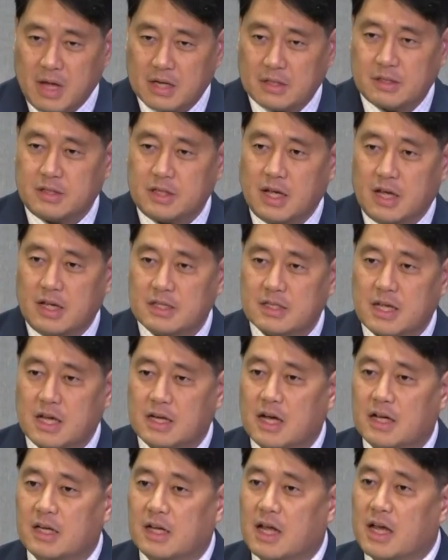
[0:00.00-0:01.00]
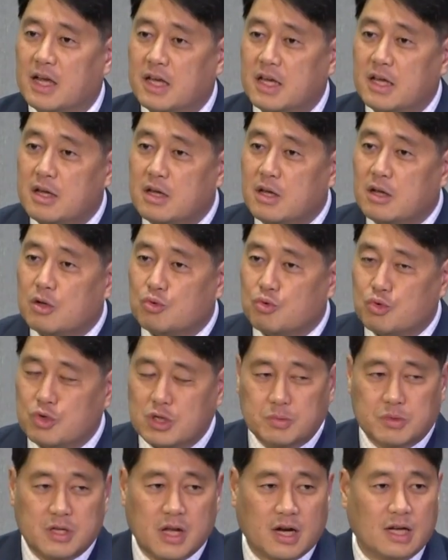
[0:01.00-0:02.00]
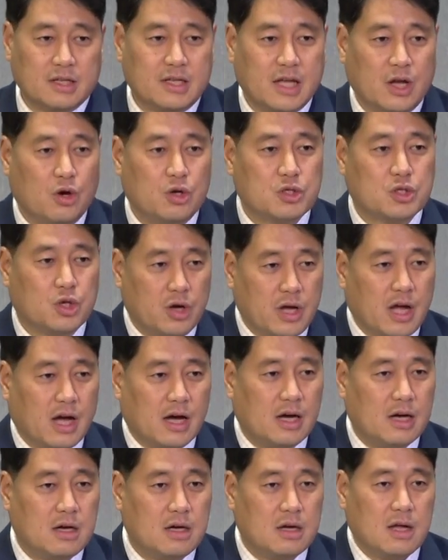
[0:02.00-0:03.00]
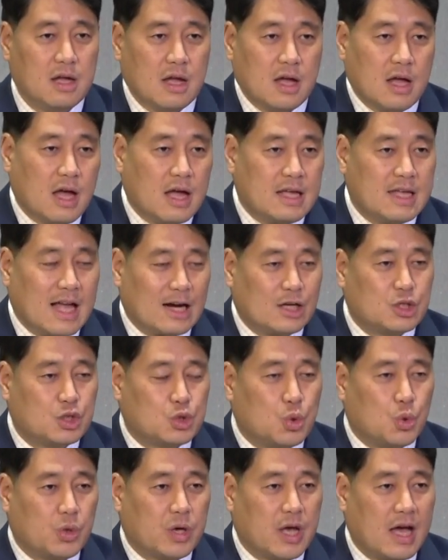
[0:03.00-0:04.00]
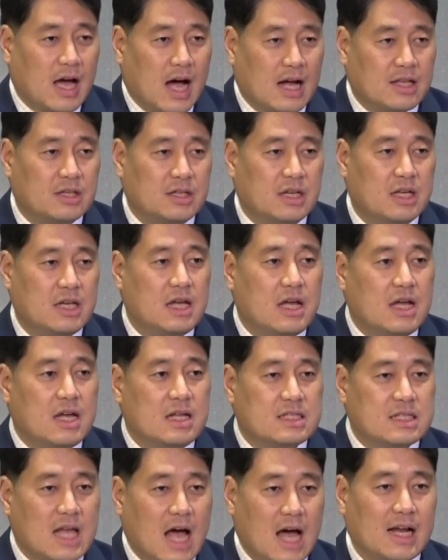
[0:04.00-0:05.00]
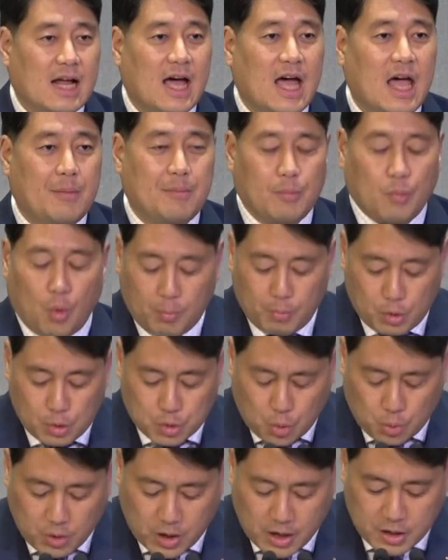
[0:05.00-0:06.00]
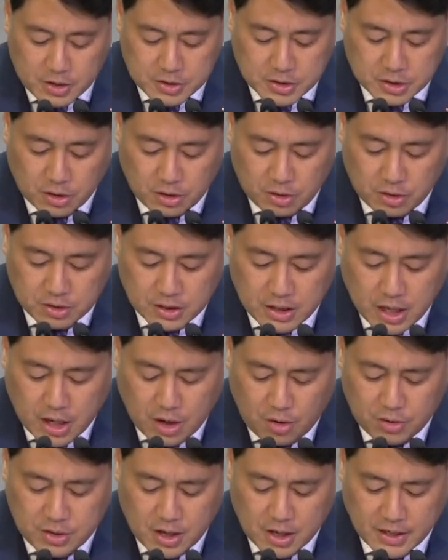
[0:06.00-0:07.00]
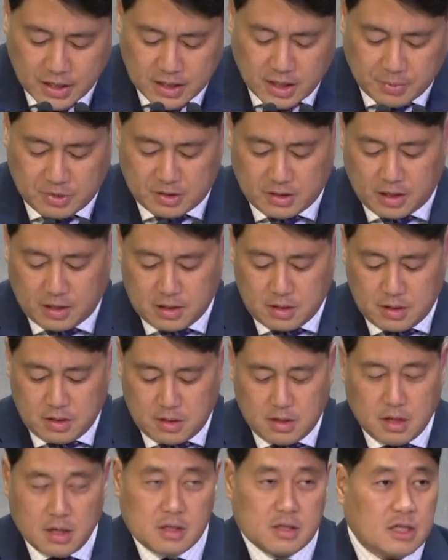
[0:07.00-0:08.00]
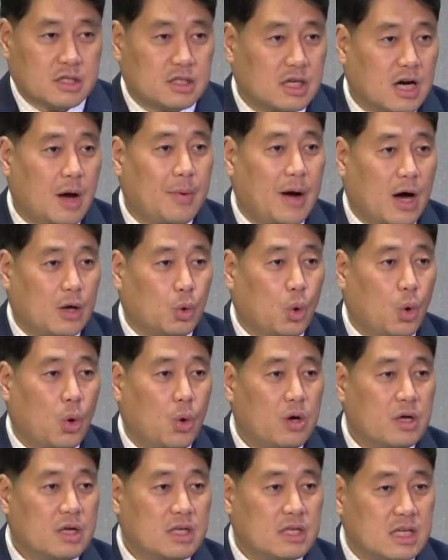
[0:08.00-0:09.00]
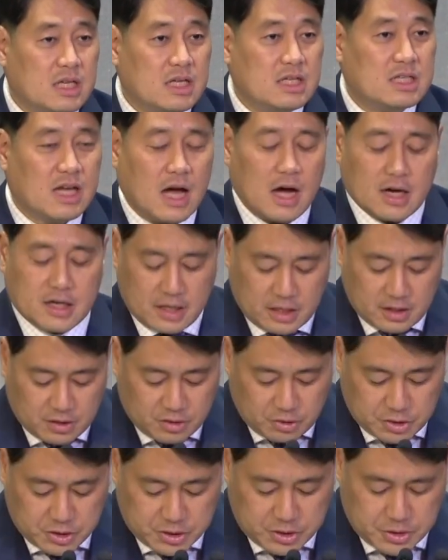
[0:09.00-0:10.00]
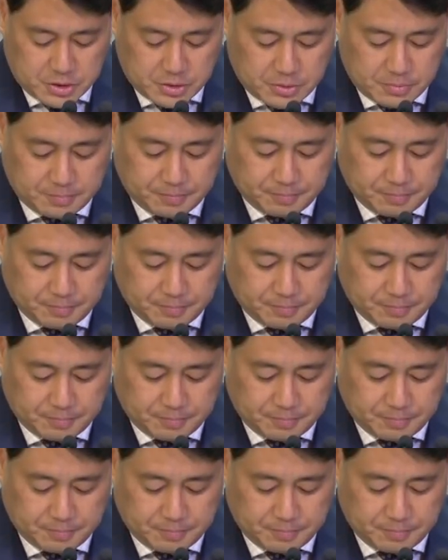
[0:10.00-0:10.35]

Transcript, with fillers: 100세, 사라의 나이 90세가 되어서야 약속의 아들이 사라의 몸을 통하여서 태어나게 됩니다. 그가 바로 이삭인 것이죠.